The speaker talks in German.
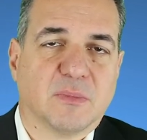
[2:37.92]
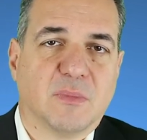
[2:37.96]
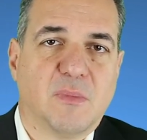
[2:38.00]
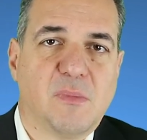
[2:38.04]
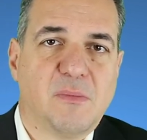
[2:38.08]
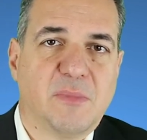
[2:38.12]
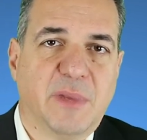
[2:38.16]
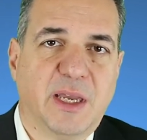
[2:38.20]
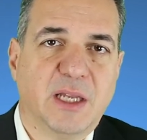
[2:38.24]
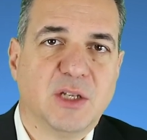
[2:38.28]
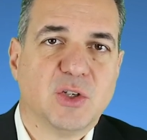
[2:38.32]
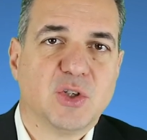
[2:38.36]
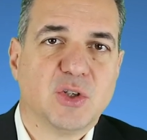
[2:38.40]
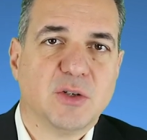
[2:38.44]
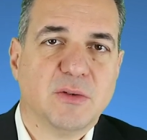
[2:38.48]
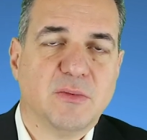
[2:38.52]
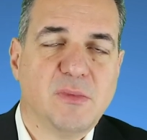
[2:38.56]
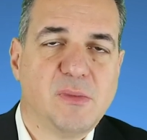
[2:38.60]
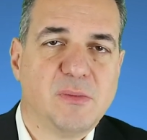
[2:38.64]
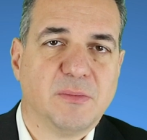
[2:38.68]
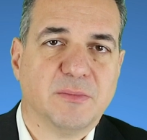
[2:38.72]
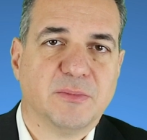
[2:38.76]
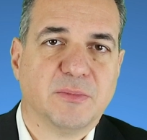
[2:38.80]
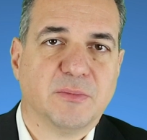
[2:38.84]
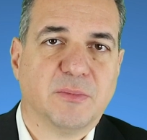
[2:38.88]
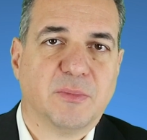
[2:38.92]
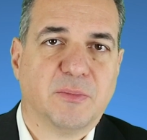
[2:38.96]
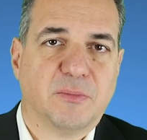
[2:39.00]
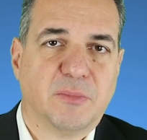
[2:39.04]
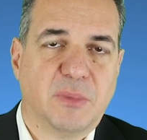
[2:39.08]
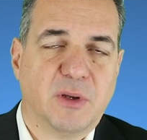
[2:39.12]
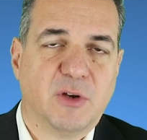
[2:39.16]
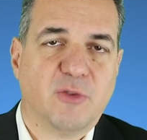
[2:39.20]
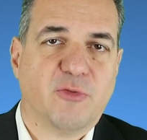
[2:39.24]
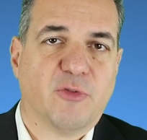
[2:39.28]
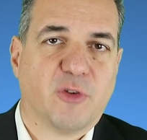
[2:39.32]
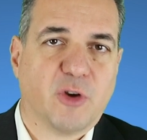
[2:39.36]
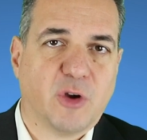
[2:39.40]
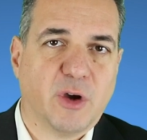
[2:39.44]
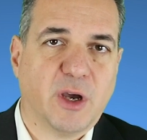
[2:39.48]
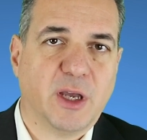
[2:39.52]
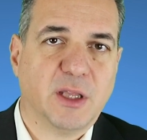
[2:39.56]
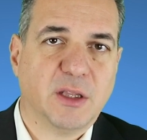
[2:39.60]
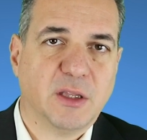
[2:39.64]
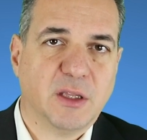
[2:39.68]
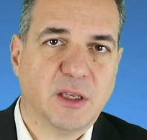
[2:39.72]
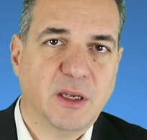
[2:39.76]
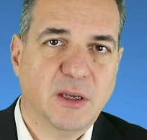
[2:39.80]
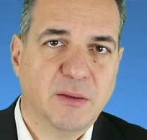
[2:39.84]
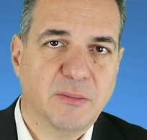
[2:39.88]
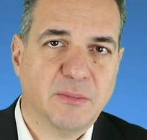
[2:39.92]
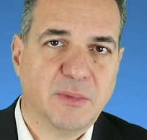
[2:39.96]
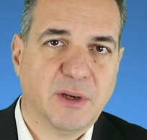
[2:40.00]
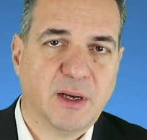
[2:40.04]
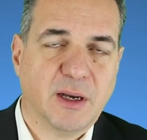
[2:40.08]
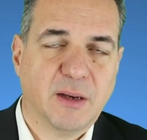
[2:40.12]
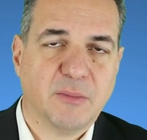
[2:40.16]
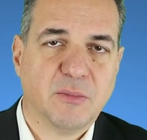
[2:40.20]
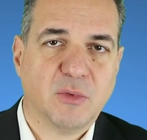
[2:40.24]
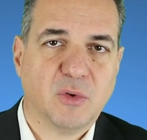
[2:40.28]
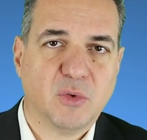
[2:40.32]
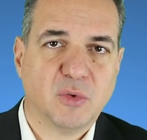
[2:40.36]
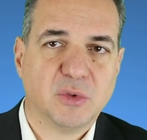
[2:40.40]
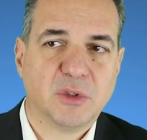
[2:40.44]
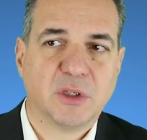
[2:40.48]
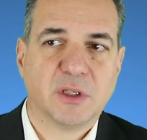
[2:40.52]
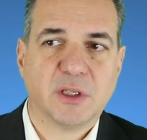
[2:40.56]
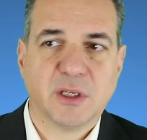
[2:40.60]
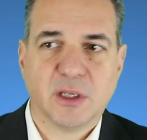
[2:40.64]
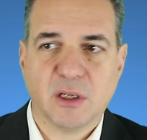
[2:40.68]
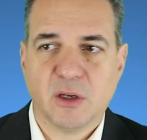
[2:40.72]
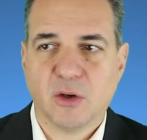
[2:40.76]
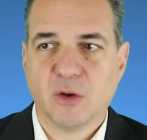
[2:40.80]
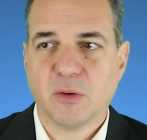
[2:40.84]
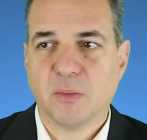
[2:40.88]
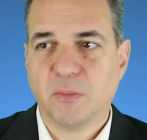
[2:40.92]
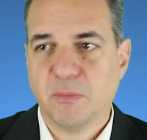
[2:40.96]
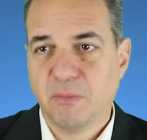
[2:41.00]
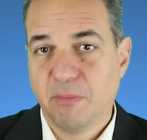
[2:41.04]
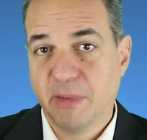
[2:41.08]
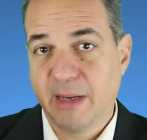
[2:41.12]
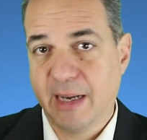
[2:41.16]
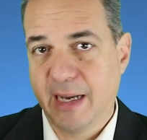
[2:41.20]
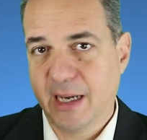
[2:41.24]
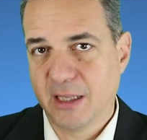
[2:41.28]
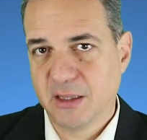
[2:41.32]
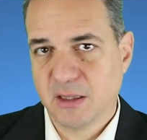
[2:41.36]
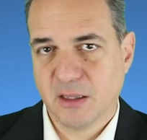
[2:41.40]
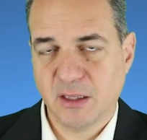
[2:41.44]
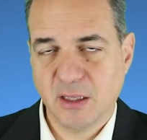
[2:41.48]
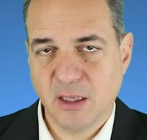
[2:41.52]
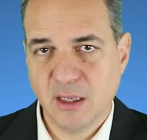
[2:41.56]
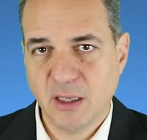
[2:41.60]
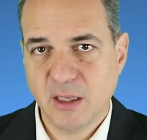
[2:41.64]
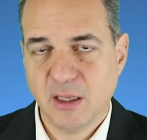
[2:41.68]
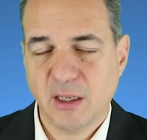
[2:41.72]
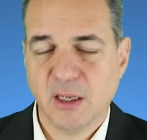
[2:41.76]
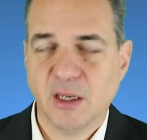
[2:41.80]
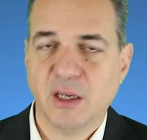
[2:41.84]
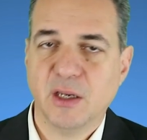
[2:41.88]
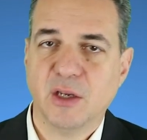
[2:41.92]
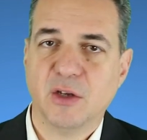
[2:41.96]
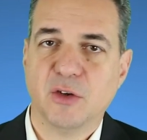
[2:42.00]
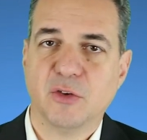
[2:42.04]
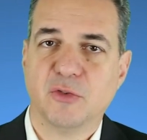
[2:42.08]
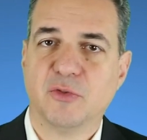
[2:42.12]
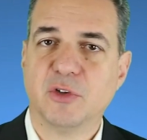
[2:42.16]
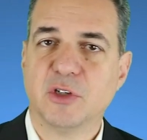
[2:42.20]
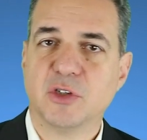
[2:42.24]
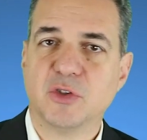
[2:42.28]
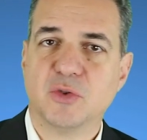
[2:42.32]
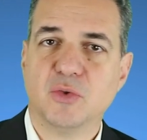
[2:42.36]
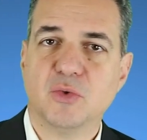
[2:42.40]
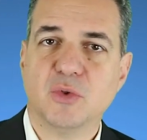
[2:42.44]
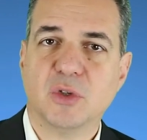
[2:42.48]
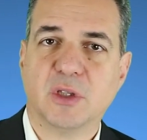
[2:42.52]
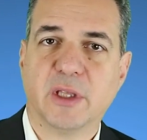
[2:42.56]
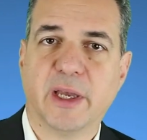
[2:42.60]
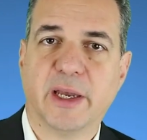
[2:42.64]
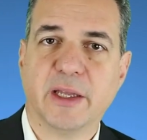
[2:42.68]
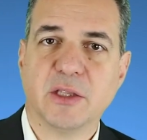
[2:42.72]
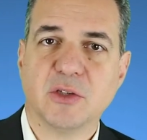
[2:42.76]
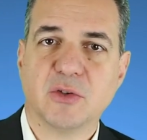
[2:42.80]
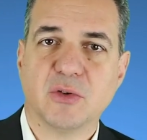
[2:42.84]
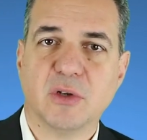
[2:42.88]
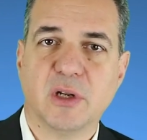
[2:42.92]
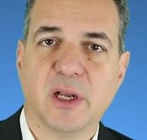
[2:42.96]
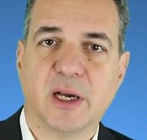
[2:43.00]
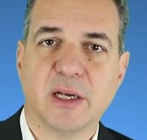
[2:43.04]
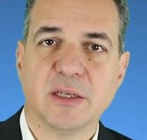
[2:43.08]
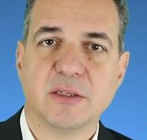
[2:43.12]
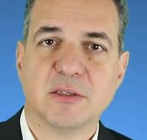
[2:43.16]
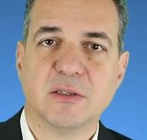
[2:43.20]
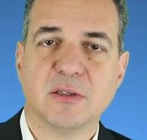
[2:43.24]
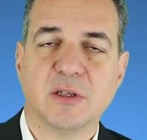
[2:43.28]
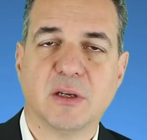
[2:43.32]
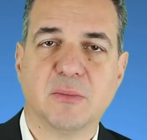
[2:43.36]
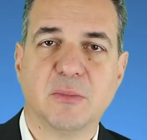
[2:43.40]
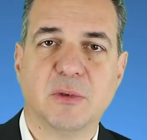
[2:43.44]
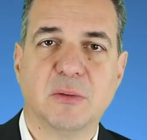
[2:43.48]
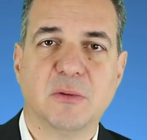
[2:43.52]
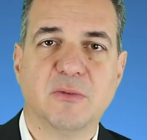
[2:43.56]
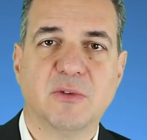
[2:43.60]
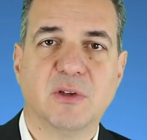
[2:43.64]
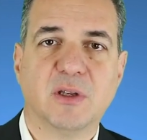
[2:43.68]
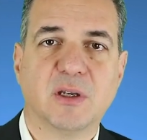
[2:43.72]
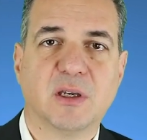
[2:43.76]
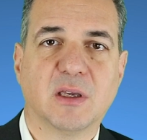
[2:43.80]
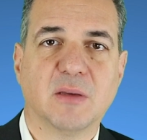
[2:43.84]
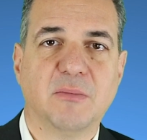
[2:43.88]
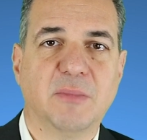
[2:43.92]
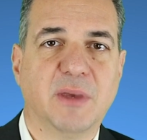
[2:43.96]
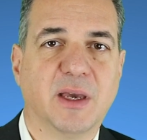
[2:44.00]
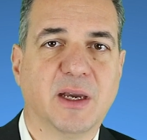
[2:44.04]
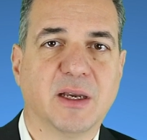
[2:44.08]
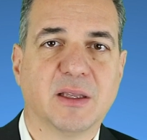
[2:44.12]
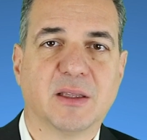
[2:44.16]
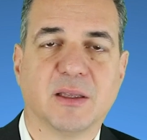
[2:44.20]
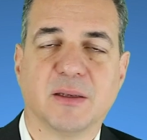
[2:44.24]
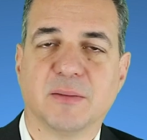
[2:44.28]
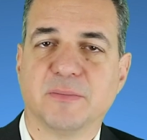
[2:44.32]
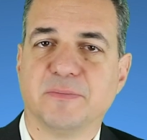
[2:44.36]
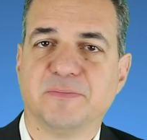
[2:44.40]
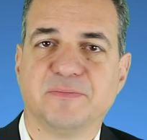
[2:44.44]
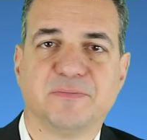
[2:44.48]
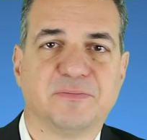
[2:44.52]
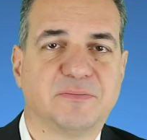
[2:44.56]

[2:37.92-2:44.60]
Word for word: Menschen, Freunde ähm, oder dann auch Partner versucht einzulassen, habe immer wieder gemerkt,